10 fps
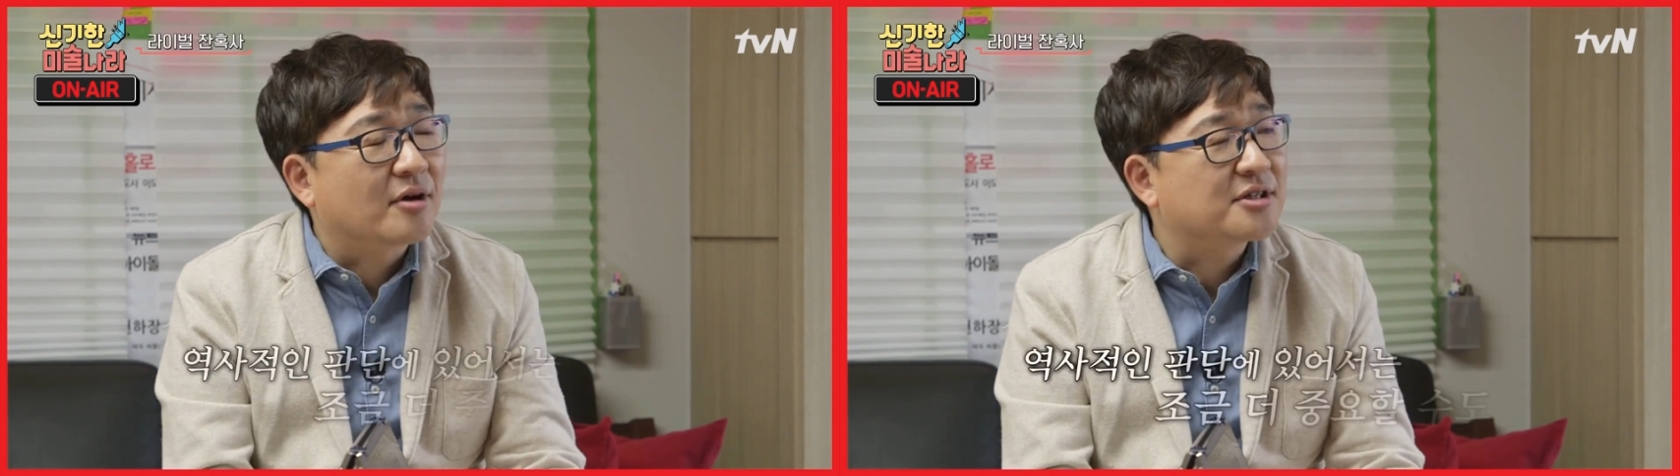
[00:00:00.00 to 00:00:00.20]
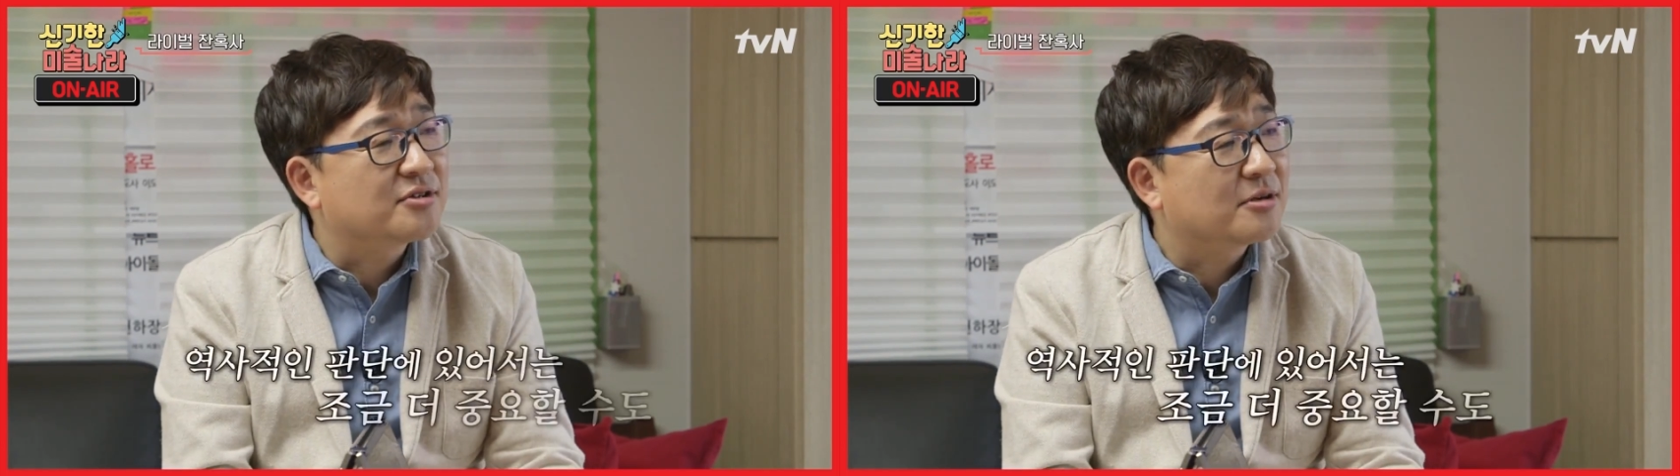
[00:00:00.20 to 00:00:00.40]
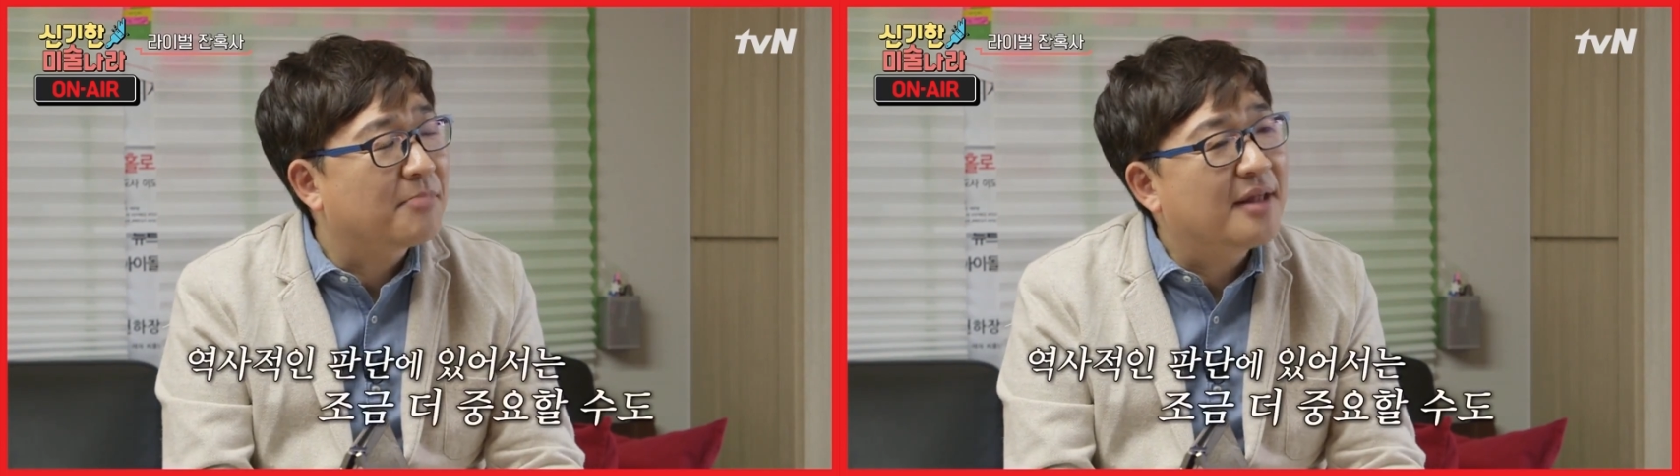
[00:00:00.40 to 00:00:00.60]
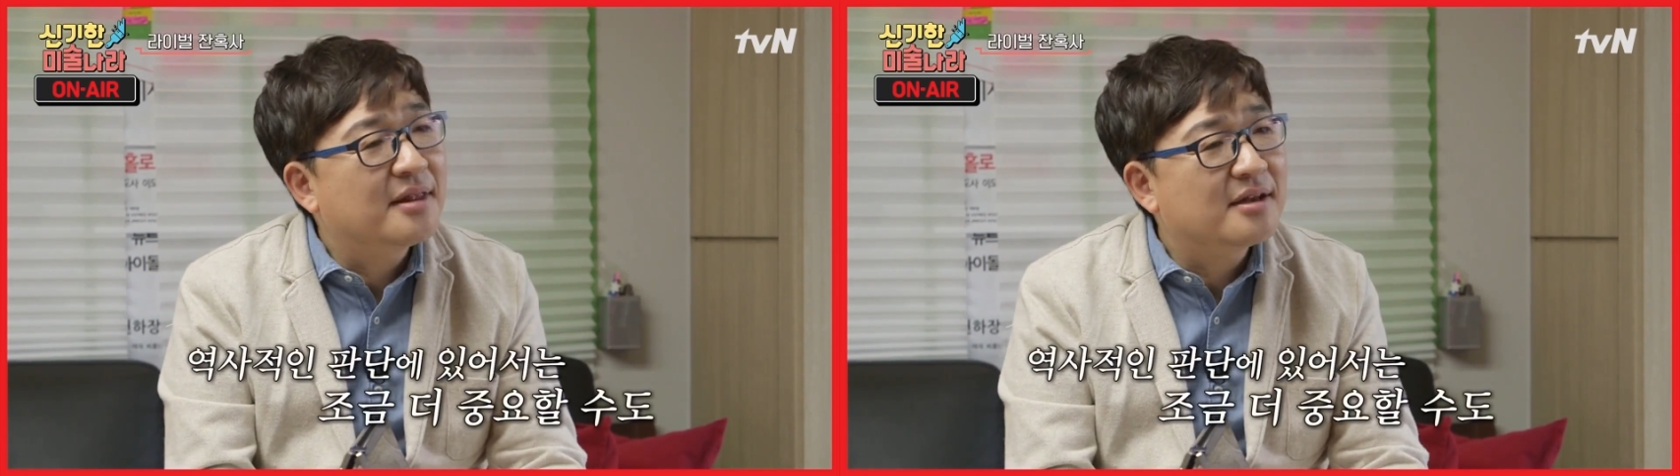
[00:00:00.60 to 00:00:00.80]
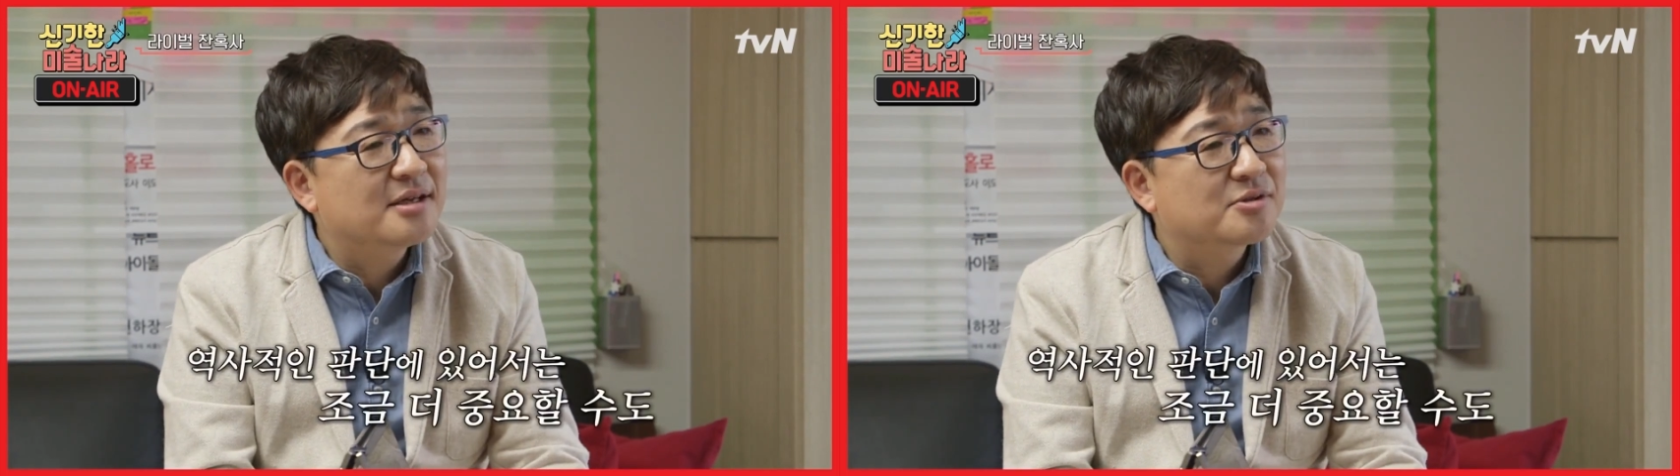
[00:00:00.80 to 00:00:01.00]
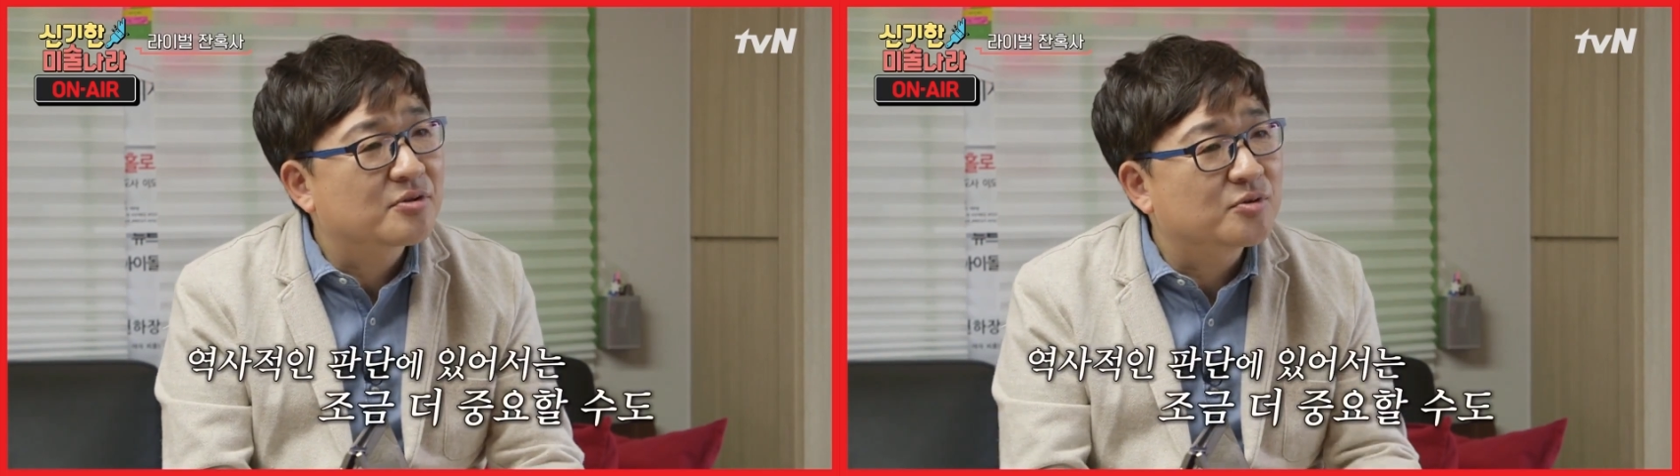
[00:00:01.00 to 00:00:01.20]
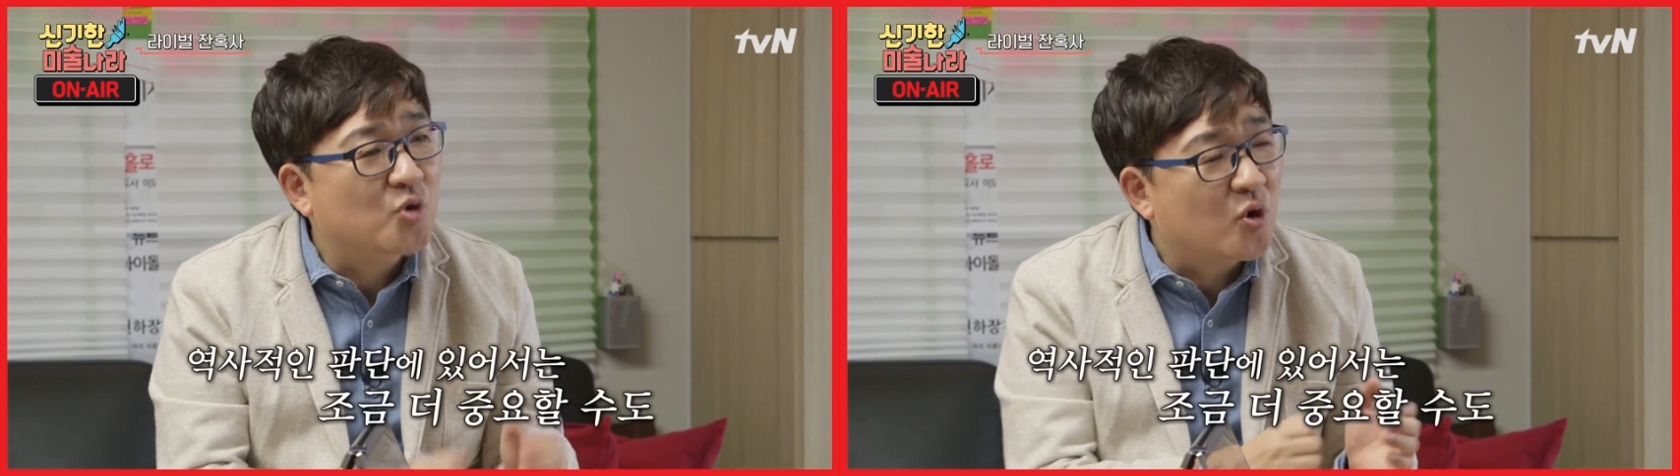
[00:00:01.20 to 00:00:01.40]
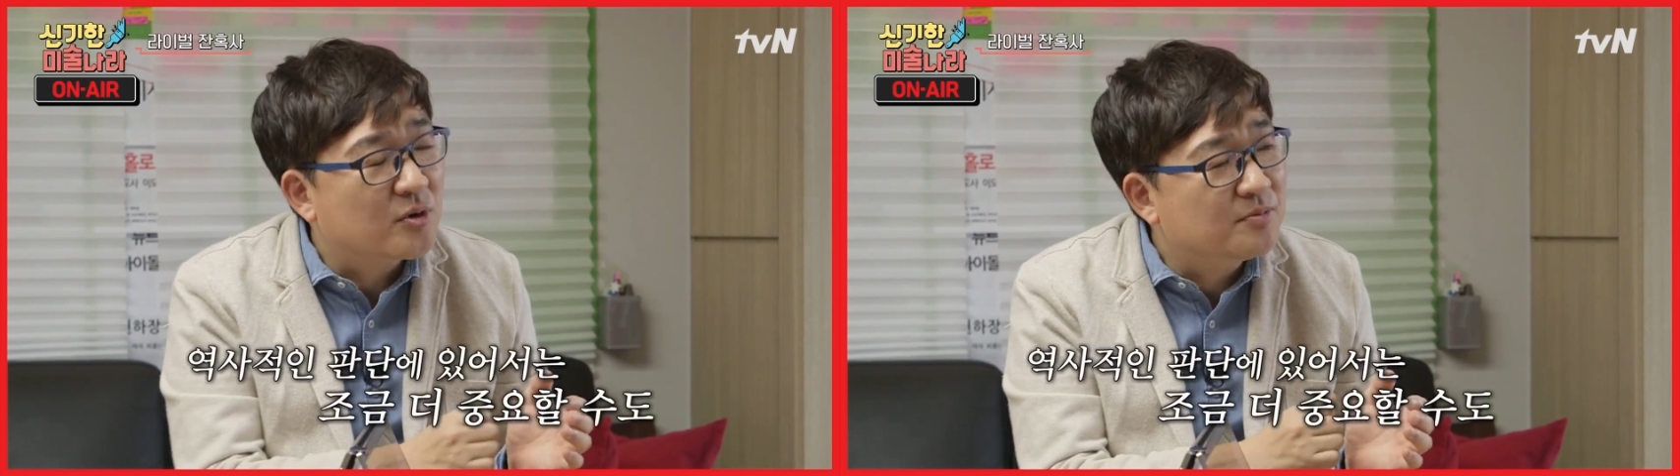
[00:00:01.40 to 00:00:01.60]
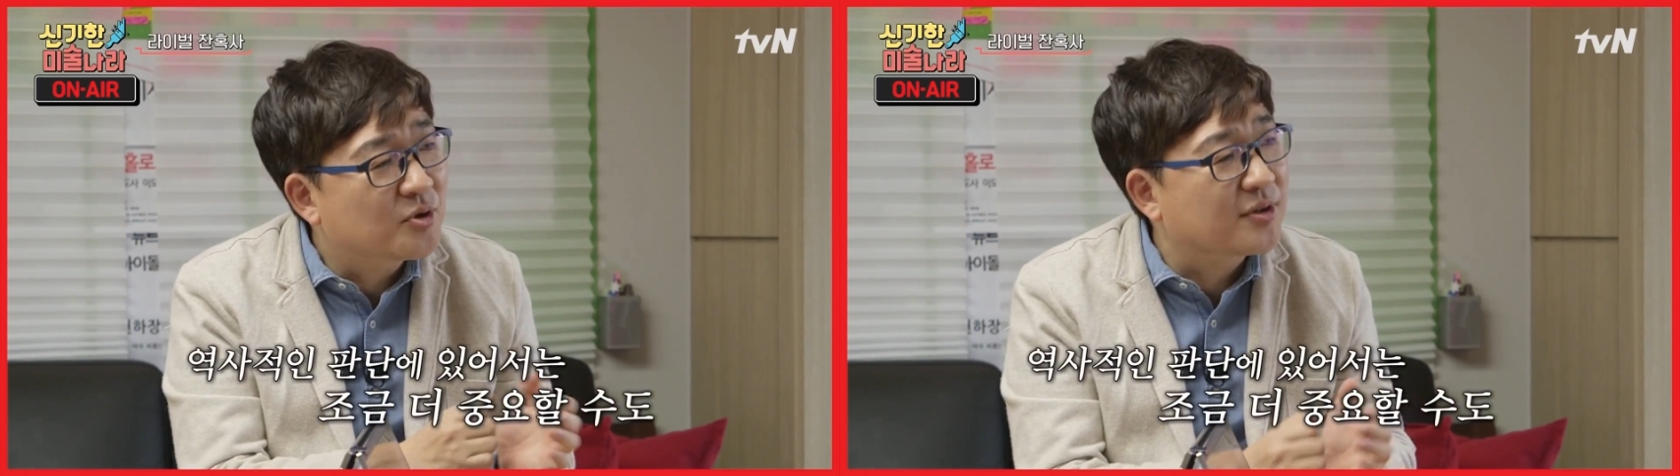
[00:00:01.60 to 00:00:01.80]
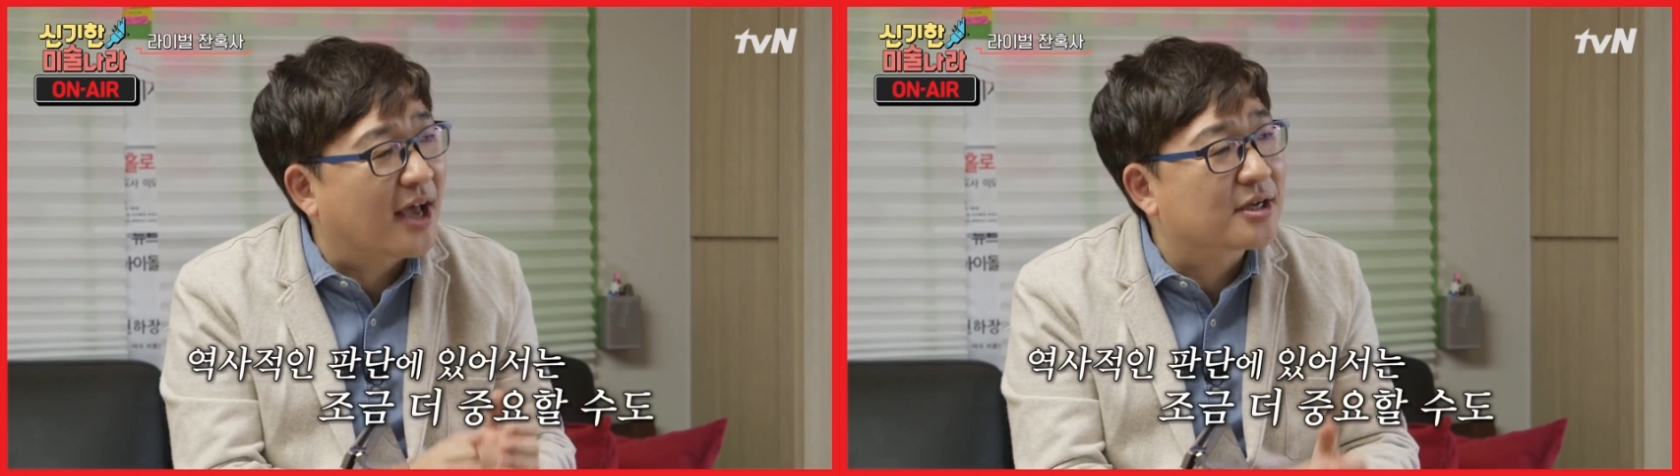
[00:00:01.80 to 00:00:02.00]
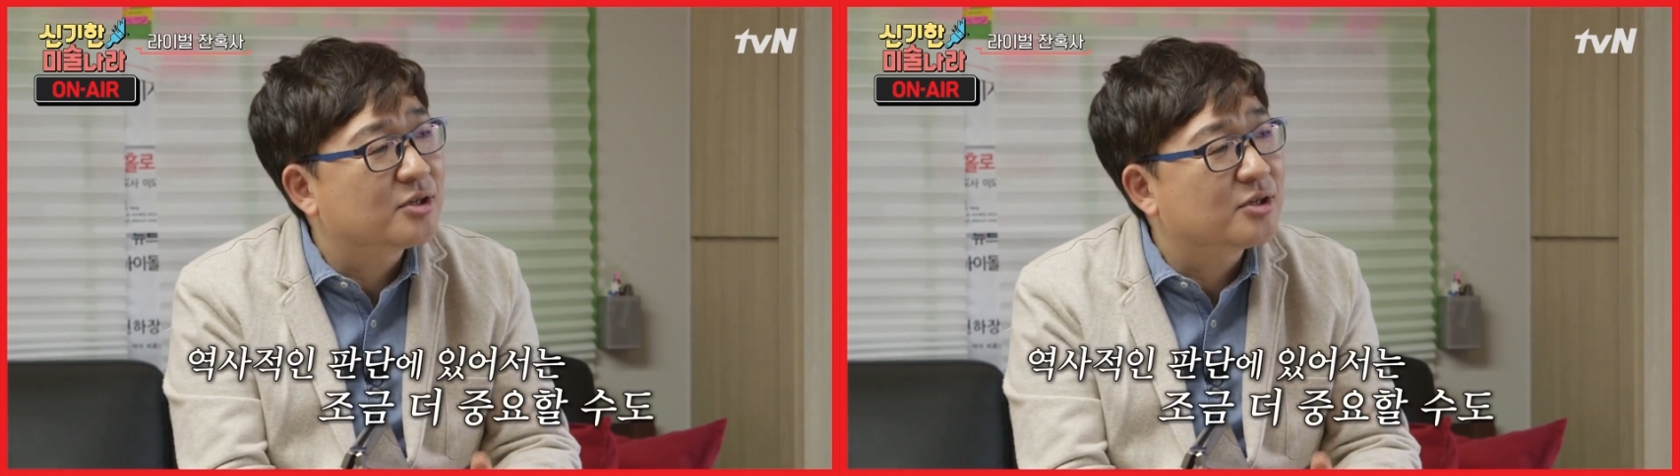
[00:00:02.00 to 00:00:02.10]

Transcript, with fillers: 역사적인 판단에 있어서는 조금 더